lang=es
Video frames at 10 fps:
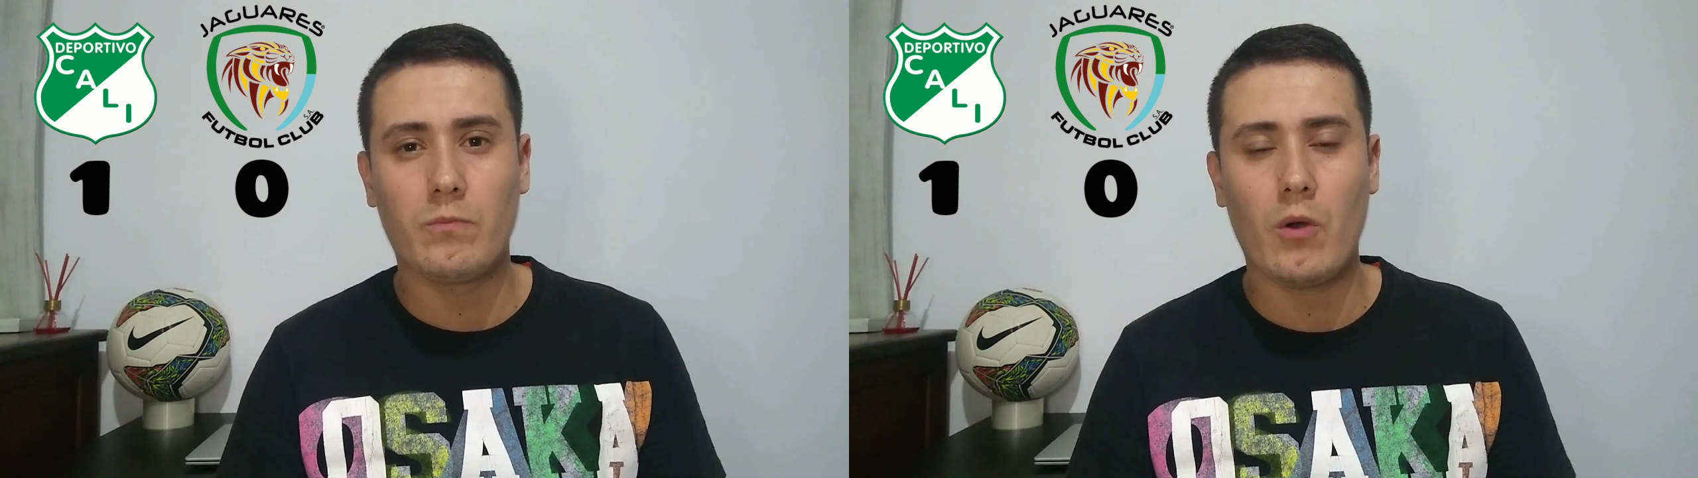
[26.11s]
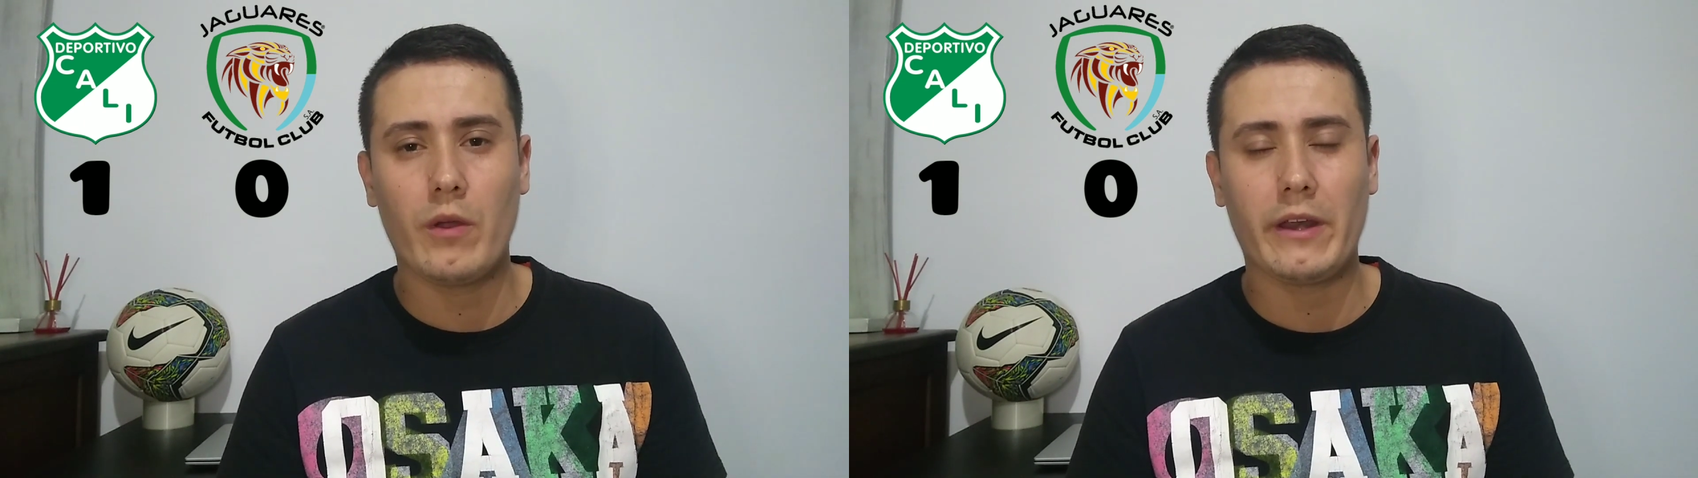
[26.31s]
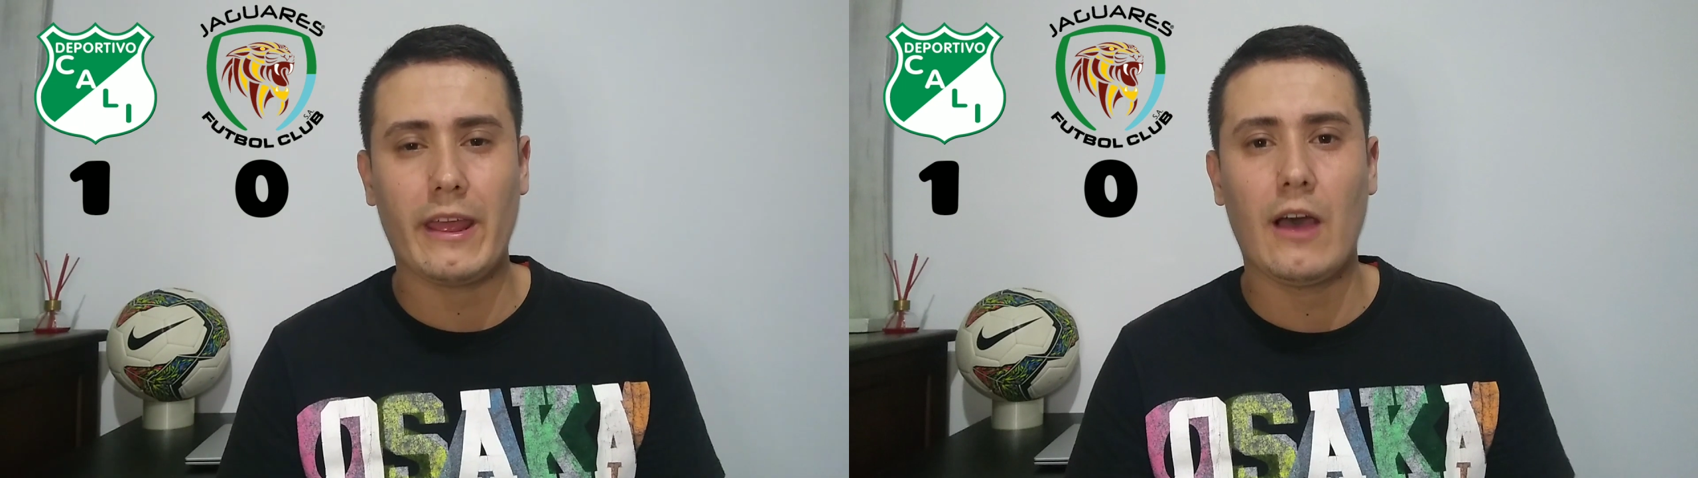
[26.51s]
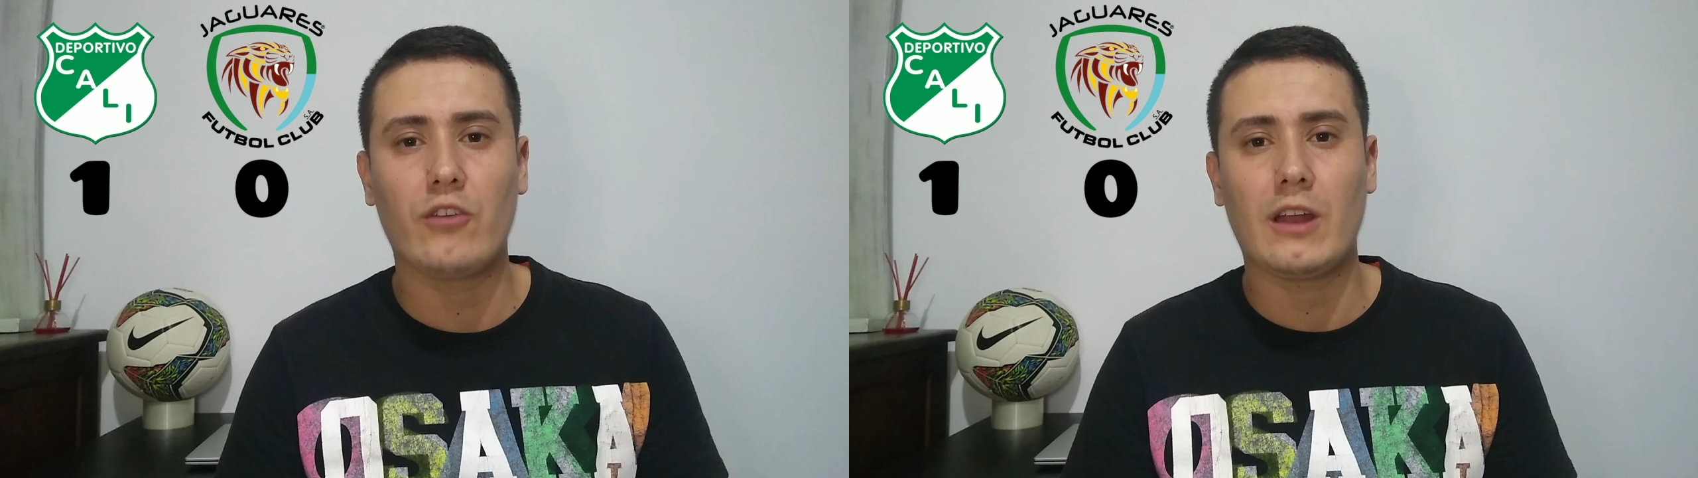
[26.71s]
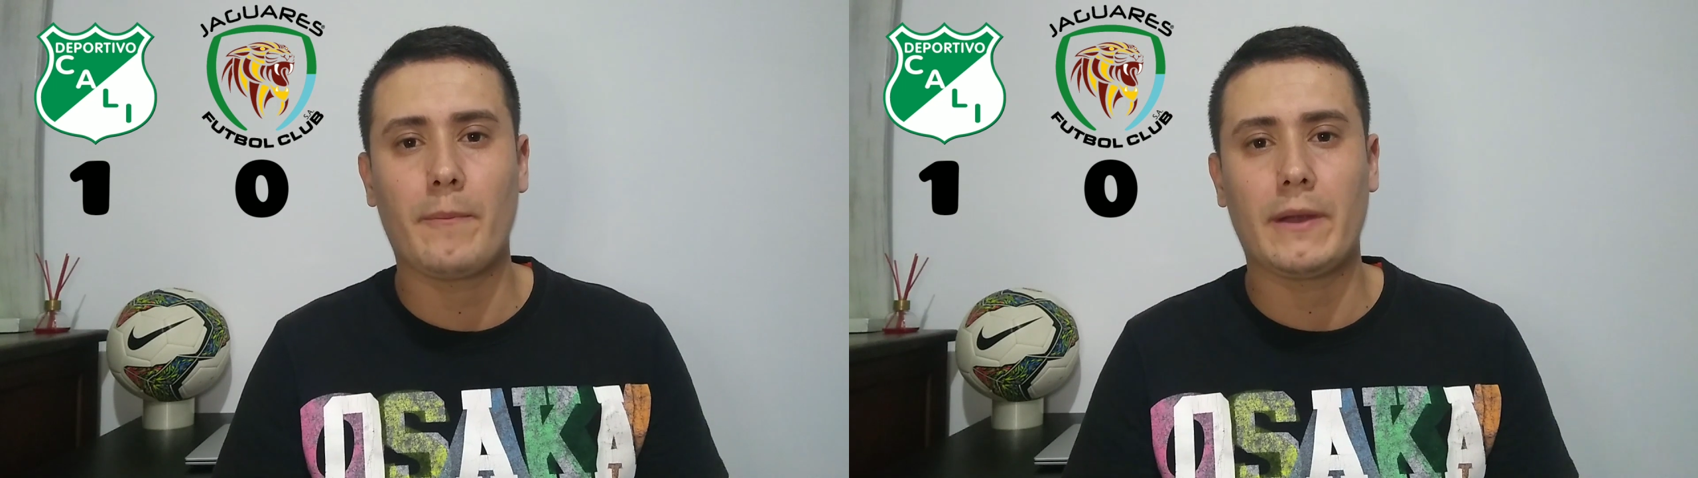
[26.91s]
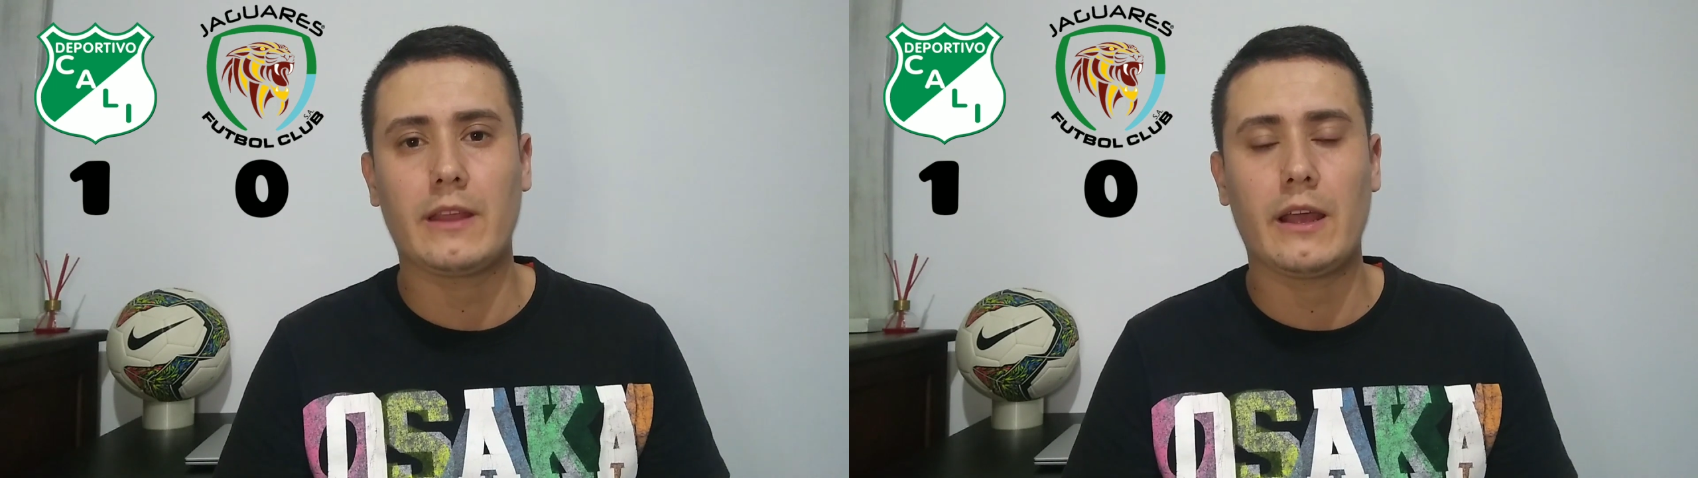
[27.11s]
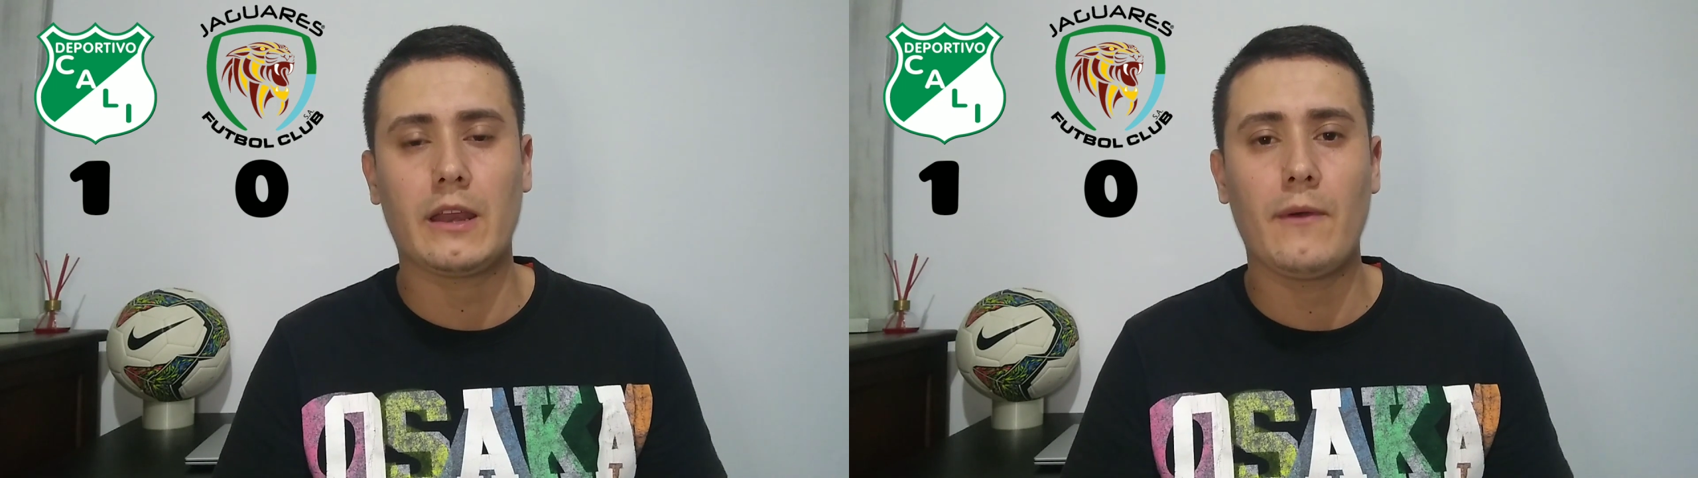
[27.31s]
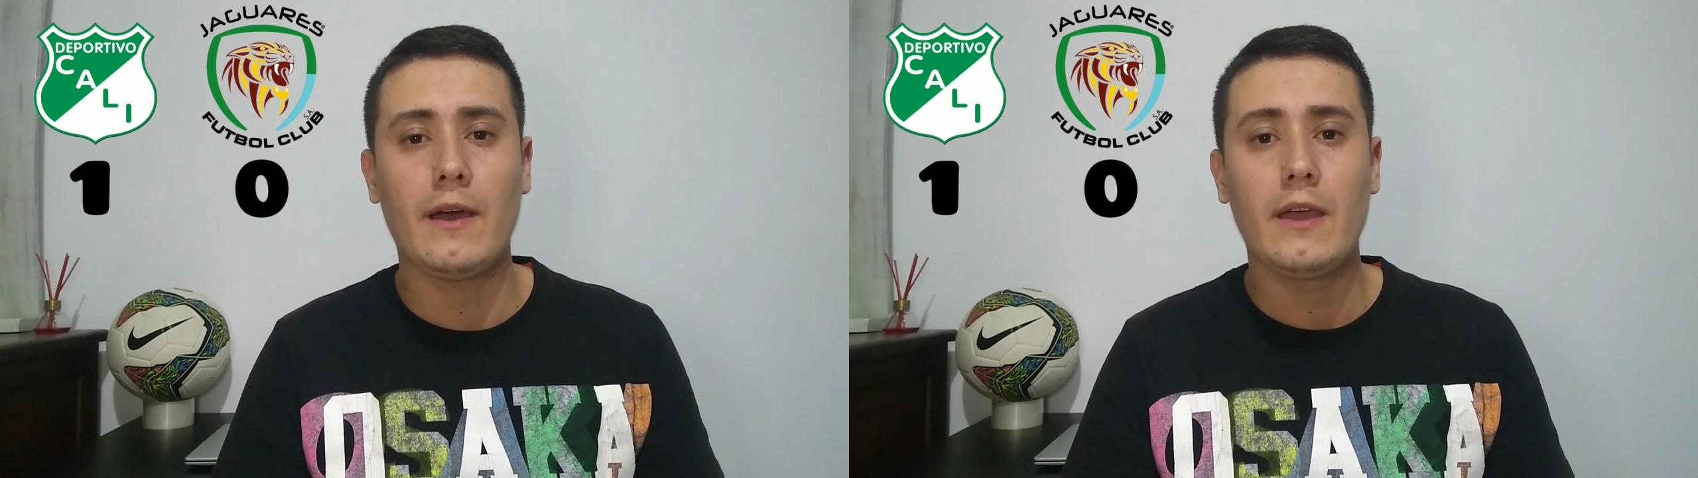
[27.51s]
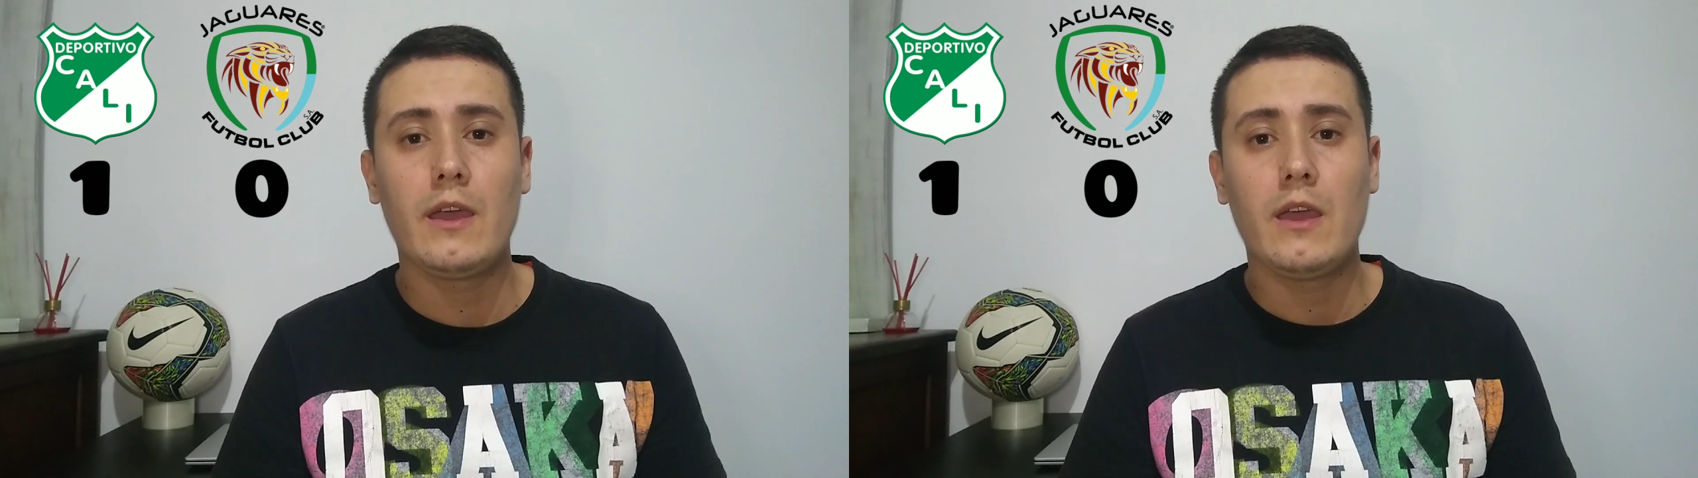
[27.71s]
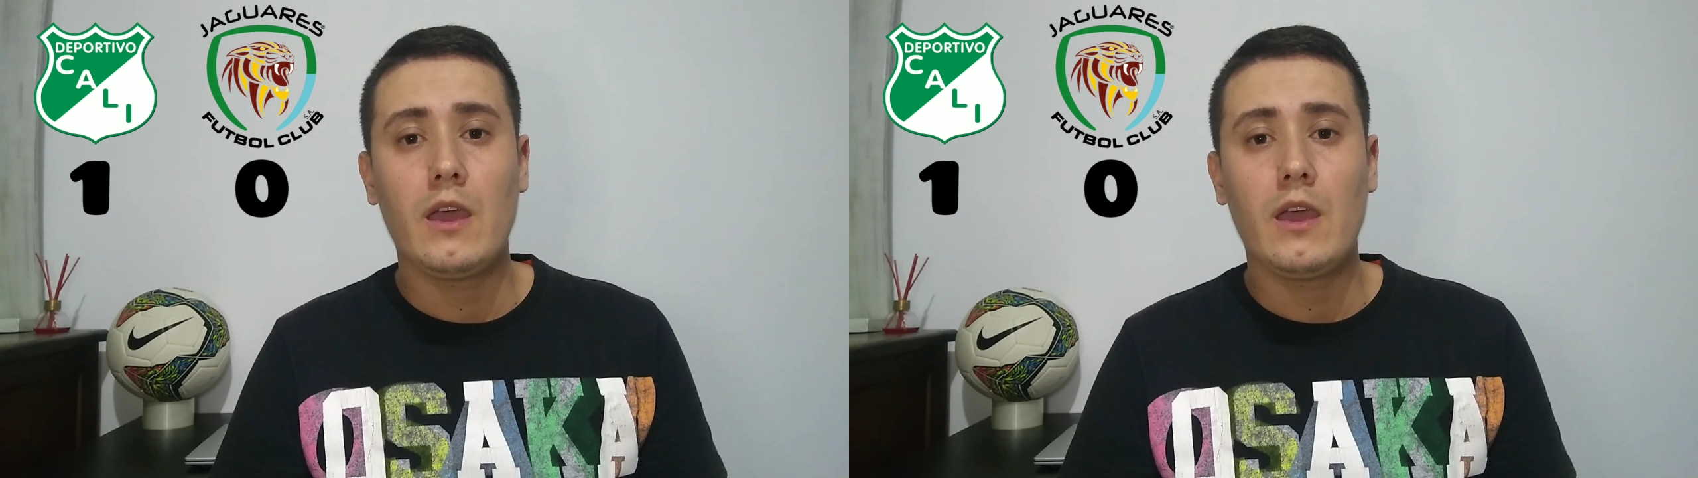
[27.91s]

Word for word: un poco enredados en la parte de arriba.